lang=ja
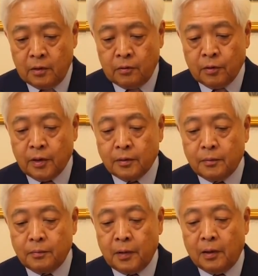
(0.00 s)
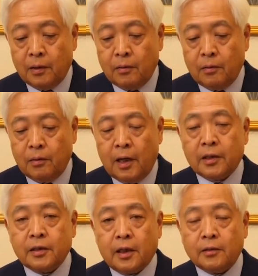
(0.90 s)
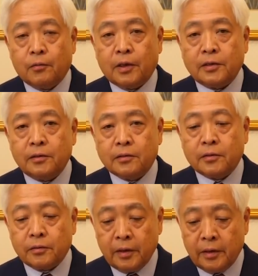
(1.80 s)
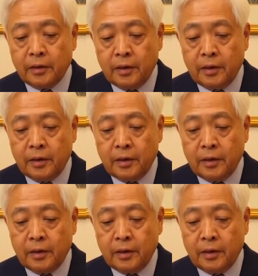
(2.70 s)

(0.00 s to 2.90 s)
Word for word: これがまあ明らかにおかしいんですよね。